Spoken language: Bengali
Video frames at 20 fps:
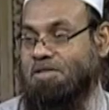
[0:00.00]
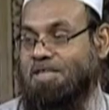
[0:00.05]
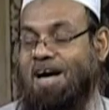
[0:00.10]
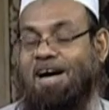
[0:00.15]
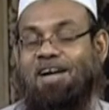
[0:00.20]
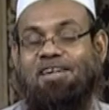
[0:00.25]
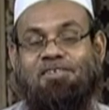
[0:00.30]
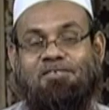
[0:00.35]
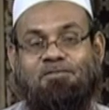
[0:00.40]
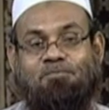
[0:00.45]

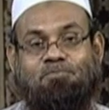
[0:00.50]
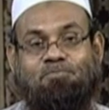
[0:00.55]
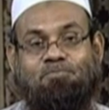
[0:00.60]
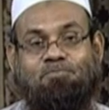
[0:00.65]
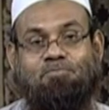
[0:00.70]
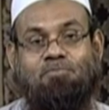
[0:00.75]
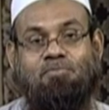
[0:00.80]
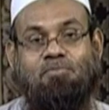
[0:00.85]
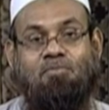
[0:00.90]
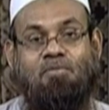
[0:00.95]
বিধান
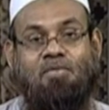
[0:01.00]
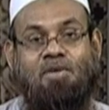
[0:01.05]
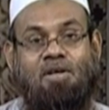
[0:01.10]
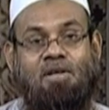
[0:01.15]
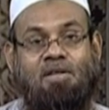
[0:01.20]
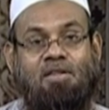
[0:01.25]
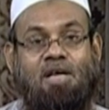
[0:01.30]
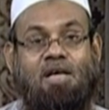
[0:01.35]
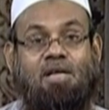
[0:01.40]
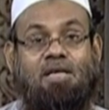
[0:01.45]

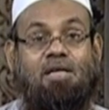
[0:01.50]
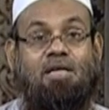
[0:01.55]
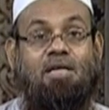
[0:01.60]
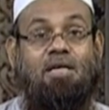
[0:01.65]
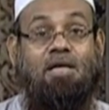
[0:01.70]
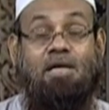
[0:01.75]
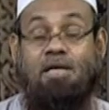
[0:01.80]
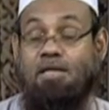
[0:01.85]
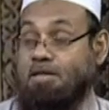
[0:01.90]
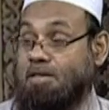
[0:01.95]
তাই
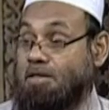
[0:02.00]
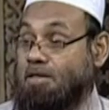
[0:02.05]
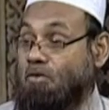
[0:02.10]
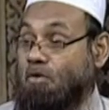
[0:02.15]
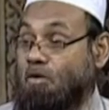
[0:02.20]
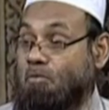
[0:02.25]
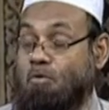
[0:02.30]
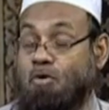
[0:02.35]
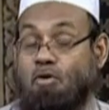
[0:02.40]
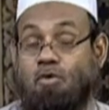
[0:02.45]
এক্ষেত্রে
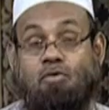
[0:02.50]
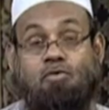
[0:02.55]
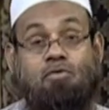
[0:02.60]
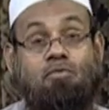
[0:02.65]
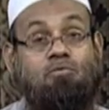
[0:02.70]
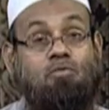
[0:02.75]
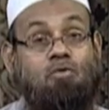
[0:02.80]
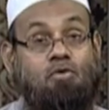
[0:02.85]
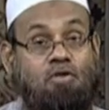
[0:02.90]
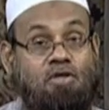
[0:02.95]
লবণ
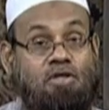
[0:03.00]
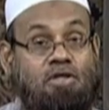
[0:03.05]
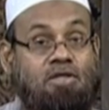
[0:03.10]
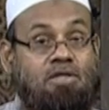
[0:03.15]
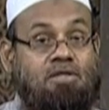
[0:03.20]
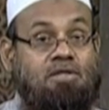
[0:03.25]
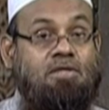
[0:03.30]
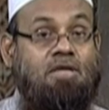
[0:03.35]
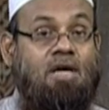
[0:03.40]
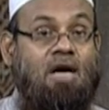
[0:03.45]

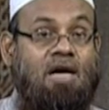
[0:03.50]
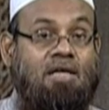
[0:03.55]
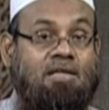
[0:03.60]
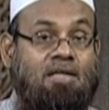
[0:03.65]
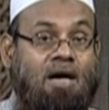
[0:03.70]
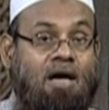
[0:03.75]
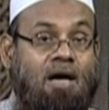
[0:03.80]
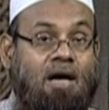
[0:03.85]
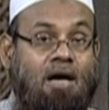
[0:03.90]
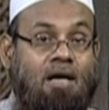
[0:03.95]
মরিচ
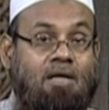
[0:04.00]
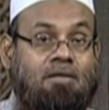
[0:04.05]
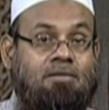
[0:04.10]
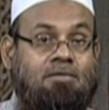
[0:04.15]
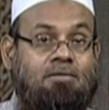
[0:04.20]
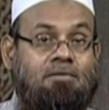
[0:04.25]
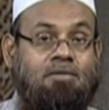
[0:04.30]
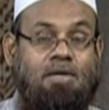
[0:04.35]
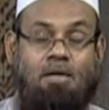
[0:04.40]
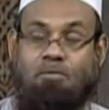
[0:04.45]
আদা
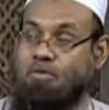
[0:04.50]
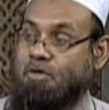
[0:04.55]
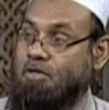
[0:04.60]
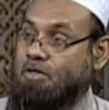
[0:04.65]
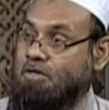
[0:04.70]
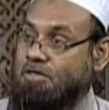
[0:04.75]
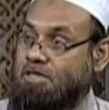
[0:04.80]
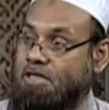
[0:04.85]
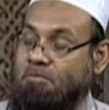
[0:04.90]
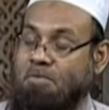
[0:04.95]
তারপরে
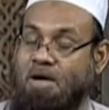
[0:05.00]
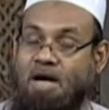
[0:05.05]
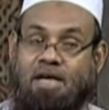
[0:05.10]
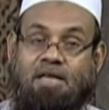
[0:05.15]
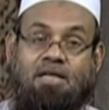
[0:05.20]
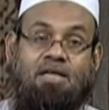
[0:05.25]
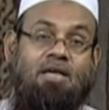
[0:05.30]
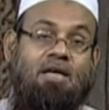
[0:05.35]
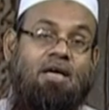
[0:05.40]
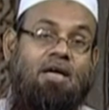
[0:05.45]
সেমাই
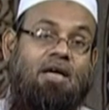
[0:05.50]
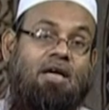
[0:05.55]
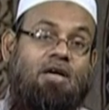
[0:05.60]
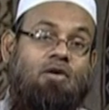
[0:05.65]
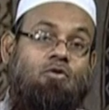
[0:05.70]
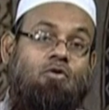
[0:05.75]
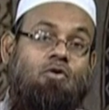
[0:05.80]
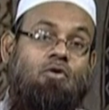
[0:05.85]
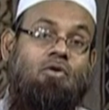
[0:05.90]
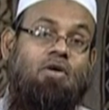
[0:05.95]

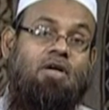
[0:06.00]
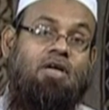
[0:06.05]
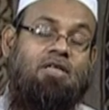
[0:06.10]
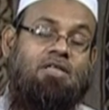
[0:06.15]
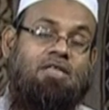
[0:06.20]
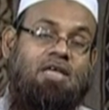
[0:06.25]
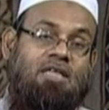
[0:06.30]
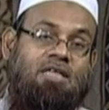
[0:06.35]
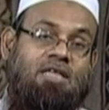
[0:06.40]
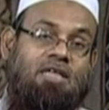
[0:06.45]
এগুলো এর
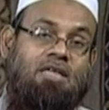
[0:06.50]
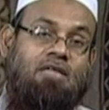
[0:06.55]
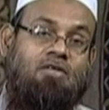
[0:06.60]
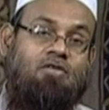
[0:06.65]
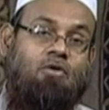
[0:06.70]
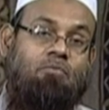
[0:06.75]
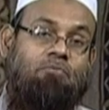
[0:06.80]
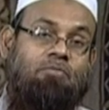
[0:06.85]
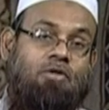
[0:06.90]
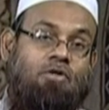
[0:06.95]
সাথে
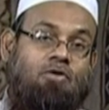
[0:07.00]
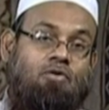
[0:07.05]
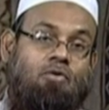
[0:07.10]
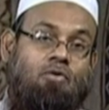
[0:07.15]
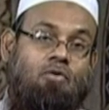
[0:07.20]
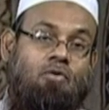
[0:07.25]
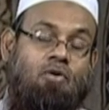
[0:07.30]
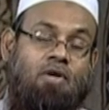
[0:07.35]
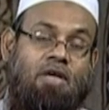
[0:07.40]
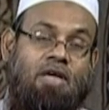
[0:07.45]
সম্পৃক্ত
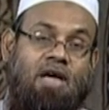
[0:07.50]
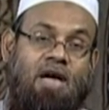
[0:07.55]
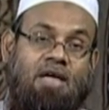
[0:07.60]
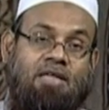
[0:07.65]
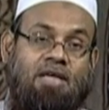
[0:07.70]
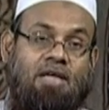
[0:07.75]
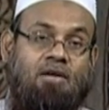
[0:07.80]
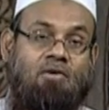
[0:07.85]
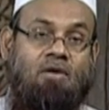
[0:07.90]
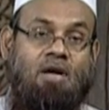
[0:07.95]
করে
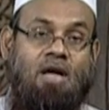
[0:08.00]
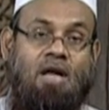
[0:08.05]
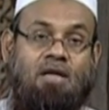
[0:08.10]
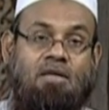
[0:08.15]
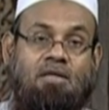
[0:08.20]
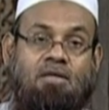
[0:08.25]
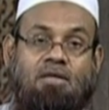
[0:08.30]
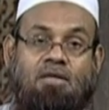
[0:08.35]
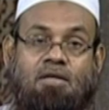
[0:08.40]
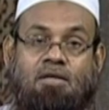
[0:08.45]
আদায় করার
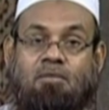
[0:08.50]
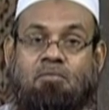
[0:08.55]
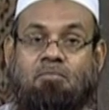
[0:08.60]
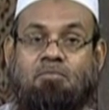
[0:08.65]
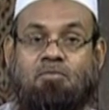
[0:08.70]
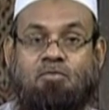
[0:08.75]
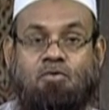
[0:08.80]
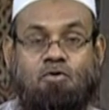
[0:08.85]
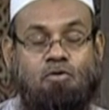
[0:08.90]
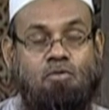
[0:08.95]

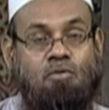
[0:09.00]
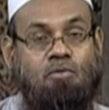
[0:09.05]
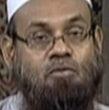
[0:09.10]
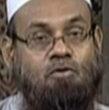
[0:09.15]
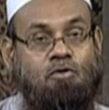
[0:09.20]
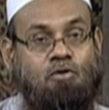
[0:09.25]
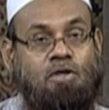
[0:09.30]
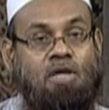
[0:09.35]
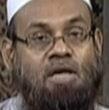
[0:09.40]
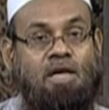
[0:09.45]

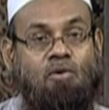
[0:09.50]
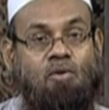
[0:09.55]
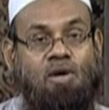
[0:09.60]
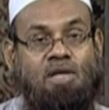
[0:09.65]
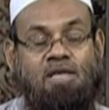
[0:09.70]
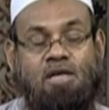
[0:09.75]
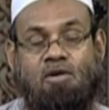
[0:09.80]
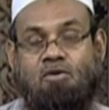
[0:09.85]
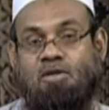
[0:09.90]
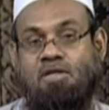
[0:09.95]
যদি কেউ
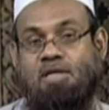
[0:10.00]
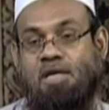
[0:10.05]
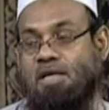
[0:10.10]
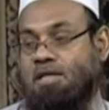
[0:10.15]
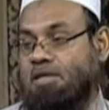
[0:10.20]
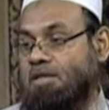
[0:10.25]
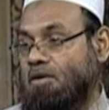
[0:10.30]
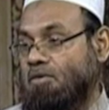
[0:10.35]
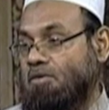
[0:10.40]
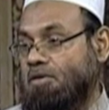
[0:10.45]
আদায় করে
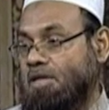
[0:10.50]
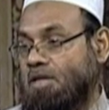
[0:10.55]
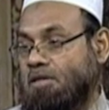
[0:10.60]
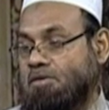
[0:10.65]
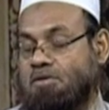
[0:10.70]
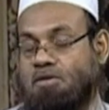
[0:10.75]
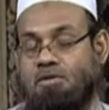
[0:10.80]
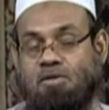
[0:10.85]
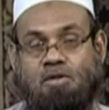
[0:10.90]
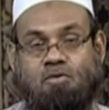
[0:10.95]
থাকেন তাহলে তার
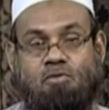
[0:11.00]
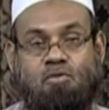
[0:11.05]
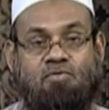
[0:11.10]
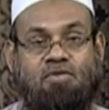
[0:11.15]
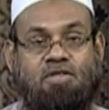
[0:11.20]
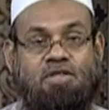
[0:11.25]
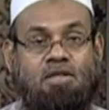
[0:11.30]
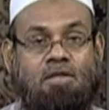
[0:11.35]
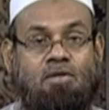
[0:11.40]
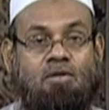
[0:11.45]
সদকাতুল
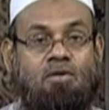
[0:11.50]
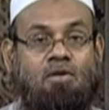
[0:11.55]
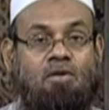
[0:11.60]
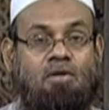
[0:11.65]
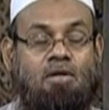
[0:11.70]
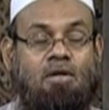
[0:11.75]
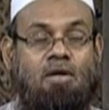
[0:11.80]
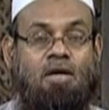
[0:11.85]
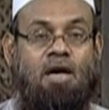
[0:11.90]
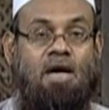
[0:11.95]
ফিতির
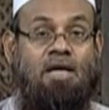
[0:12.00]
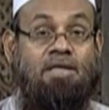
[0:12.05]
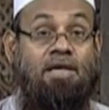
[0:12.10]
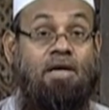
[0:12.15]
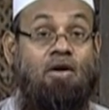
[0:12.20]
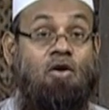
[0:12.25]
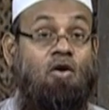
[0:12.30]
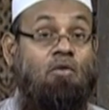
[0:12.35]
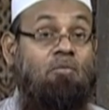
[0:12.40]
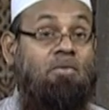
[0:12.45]

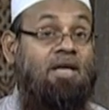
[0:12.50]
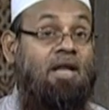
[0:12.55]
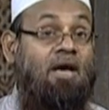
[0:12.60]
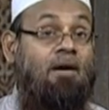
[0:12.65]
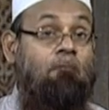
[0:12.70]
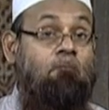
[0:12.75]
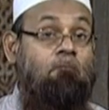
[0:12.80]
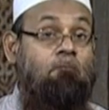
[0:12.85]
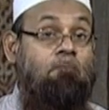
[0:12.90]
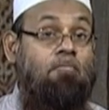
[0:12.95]
আদায় হবে না
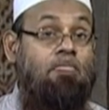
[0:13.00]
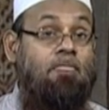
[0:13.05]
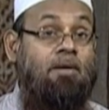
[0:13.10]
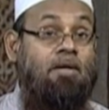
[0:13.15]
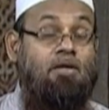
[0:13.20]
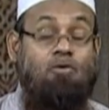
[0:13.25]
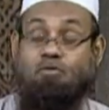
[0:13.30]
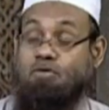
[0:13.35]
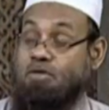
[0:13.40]
কিন্তু